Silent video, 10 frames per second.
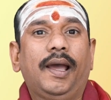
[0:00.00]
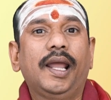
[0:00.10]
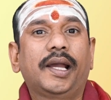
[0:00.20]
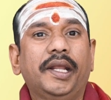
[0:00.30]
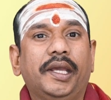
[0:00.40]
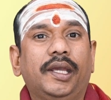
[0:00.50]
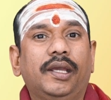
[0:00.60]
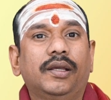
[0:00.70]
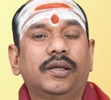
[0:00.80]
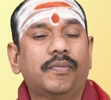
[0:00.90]
అలాగనే
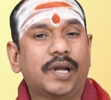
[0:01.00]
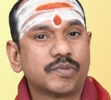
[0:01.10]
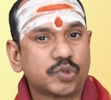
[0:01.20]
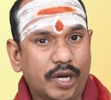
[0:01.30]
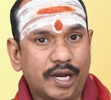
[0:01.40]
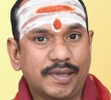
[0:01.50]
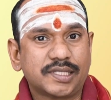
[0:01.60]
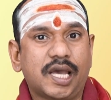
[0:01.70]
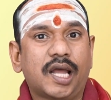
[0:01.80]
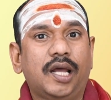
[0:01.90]
మనం సూర్య
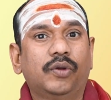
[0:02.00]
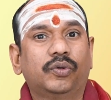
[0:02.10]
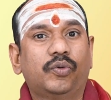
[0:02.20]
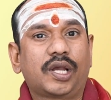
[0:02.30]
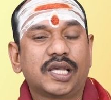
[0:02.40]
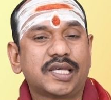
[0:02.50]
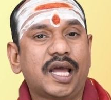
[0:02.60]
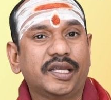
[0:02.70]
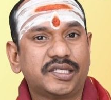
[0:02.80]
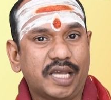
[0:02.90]
నమస్కారాలు
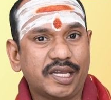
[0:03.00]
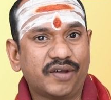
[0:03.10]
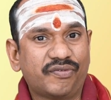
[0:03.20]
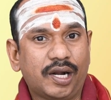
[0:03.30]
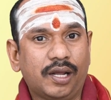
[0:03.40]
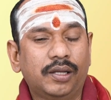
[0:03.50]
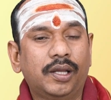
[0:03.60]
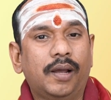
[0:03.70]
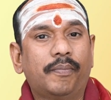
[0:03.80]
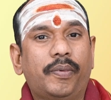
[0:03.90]
ఒక్కసారి చేయడం వలన
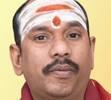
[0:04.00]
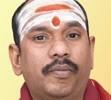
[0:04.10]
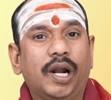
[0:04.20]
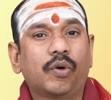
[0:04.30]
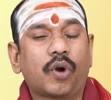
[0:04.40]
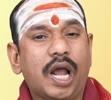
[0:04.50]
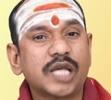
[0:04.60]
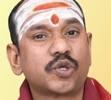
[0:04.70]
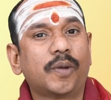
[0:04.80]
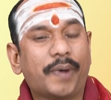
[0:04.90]
మనకు
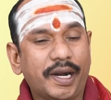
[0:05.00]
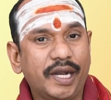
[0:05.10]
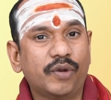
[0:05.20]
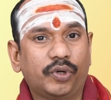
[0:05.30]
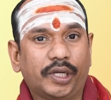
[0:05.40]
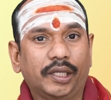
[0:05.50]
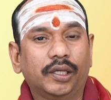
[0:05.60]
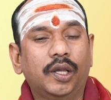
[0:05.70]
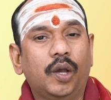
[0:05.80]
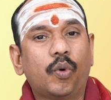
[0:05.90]
రాసులు పన్నెండు ఉంటాయి
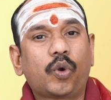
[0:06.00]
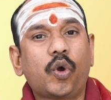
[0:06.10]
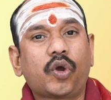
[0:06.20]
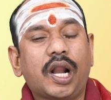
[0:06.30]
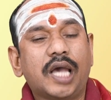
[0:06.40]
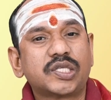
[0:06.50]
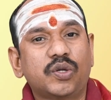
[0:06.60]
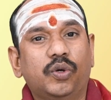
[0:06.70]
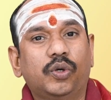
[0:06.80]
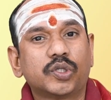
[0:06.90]
ఒక్కొక్క
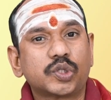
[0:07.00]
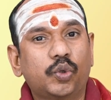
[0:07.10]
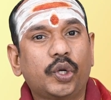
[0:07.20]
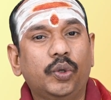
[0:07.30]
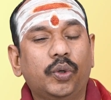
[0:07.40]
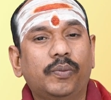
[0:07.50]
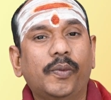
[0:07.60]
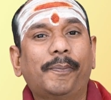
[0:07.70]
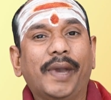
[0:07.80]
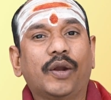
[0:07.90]
రాశిలో సూర్యుడు
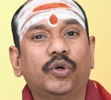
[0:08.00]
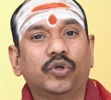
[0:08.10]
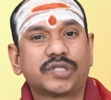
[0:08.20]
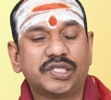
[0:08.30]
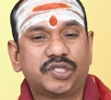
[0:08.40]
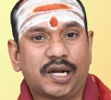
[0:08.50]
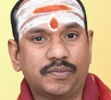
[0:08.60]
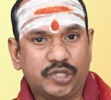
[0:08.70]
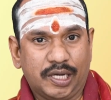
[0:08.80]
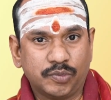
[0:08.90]
ముప్పై రోజులు సంచారం
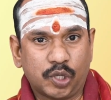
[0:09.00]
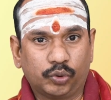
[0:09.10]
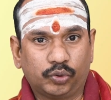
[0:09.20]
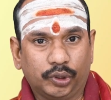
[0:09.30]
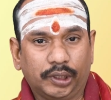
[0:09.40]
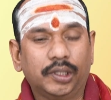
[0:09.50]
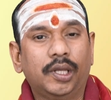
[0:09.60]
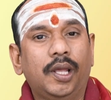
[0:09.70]
చేయడం జరుగుతుంది